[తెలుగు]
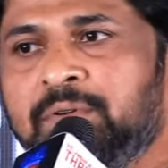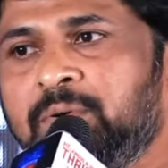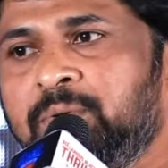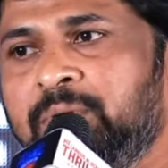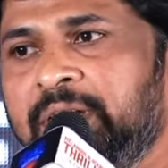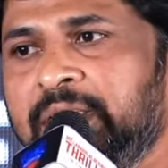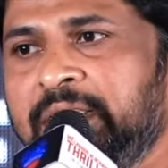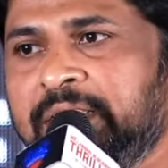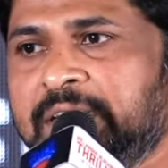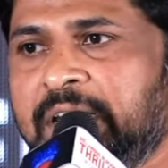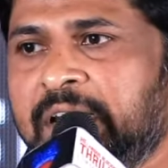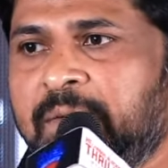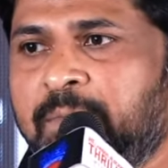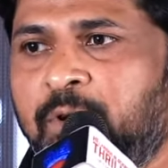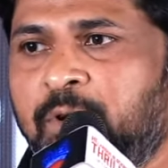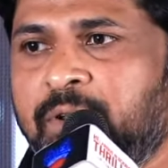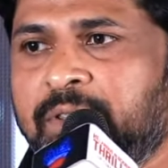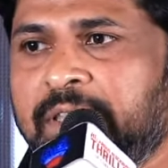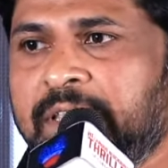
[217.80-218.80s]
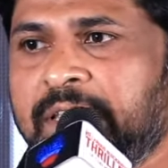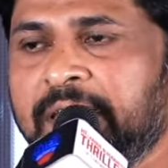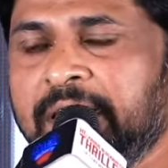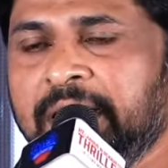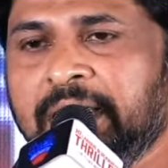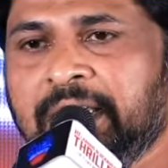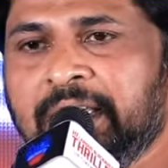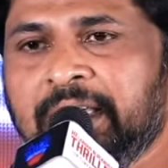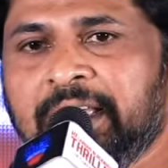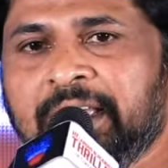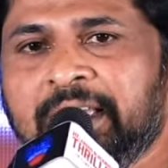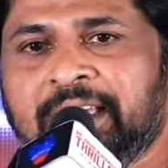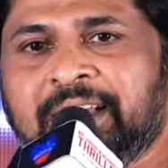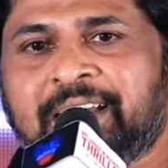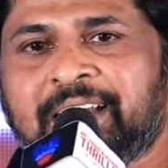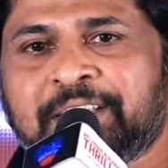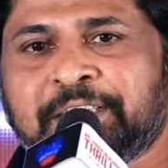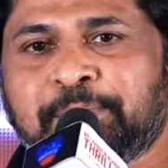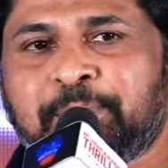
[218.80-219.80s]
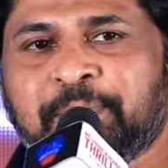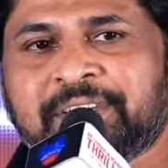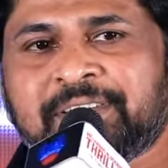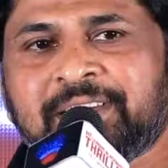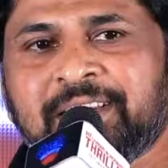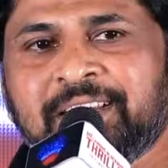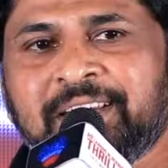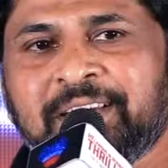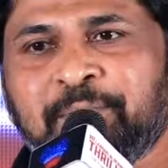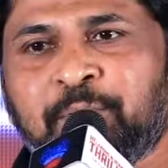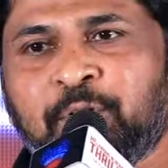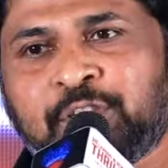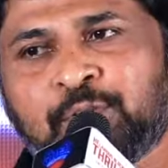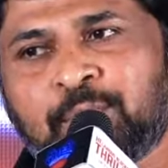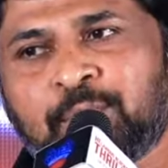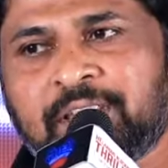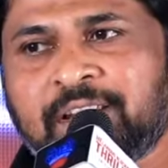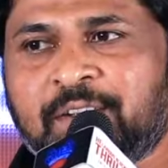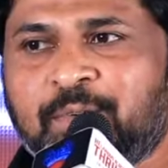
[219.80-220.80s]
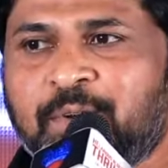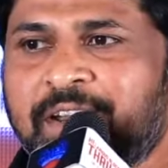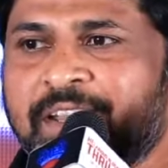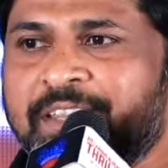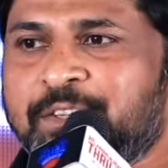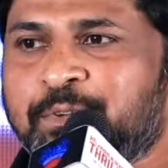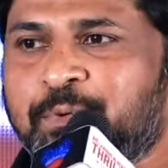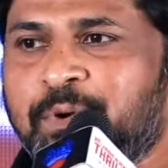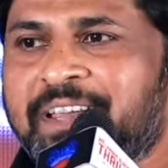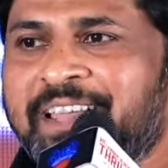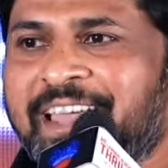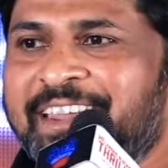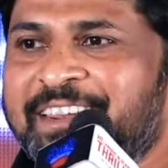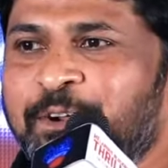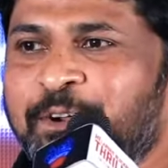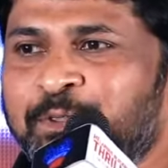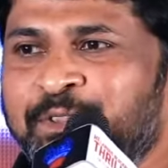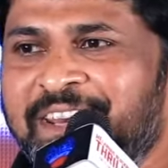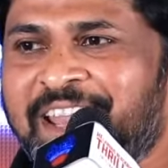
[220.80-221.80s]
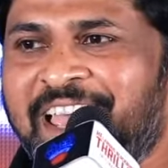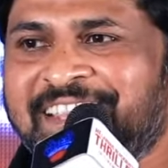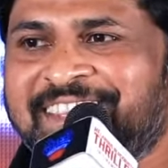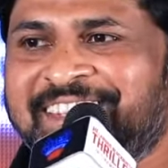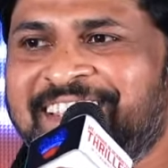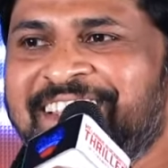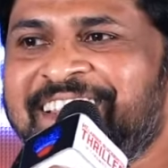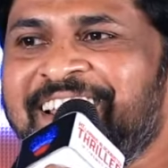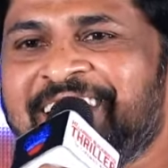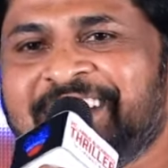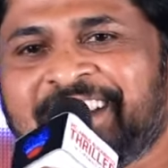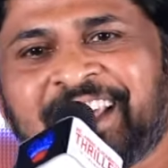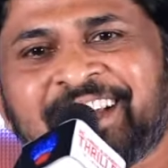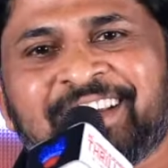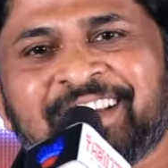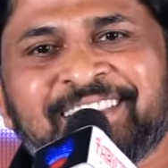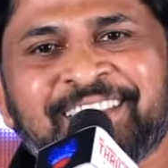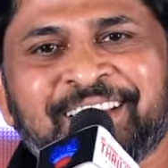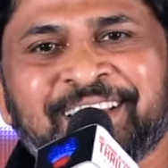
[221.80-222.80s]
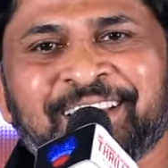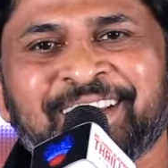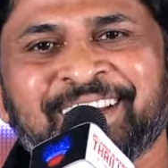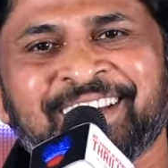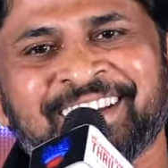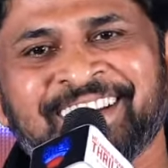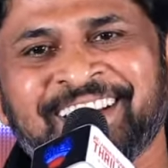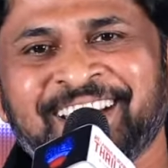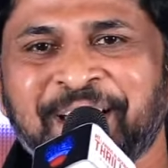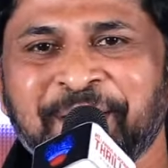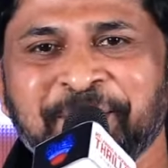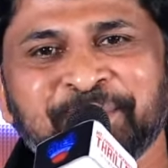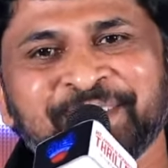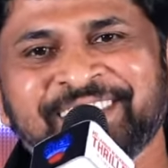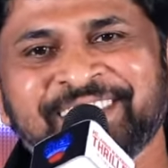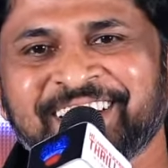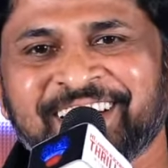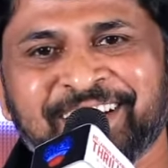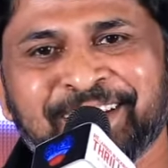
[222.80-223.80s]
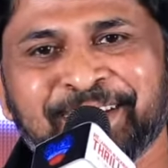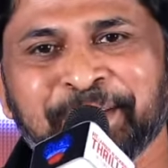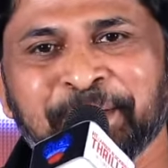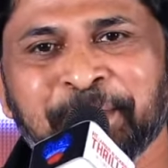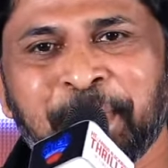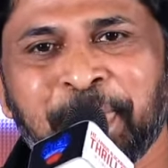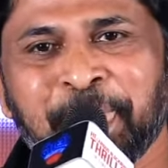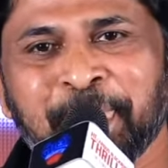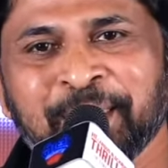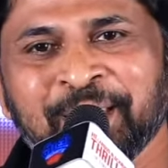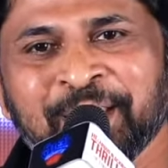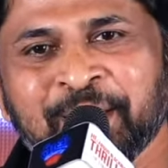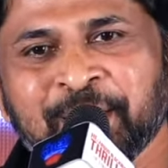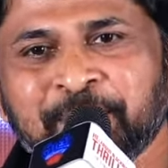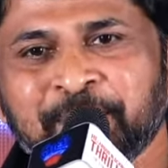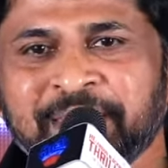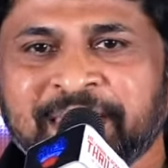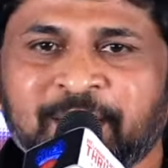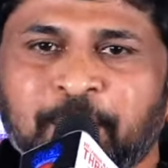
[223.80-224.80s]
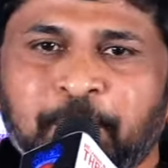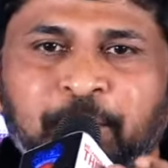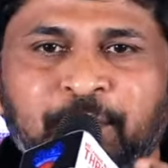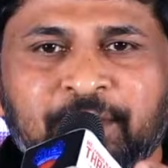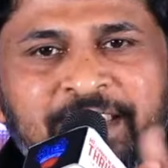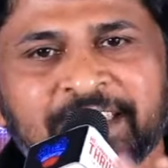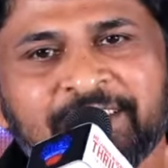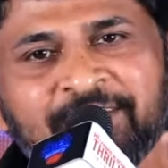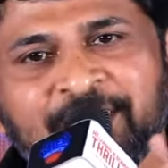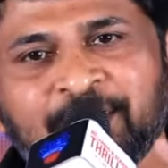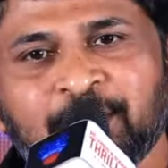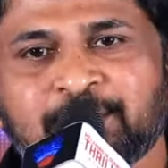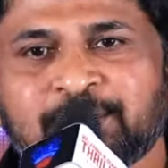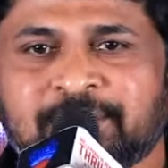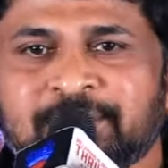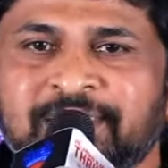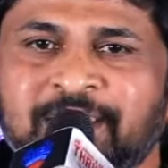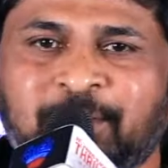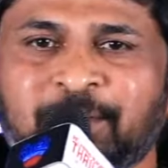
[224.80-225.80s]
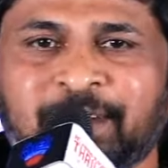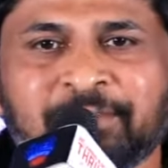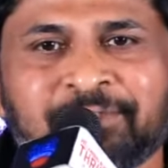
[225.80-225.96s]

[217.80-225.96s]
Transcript: ఉండేది చాలా బాగుంది ఇంకా ఎస్పెషలీ మత్తువదల వన్ నుంచి కూడా క్యారీ అవుతున్న ఆ సీరియల్ ట్రాక్ అయితే అమేజింగ్ అండి మీది ఎప్పుడు టీవీలో చూసినా కూడా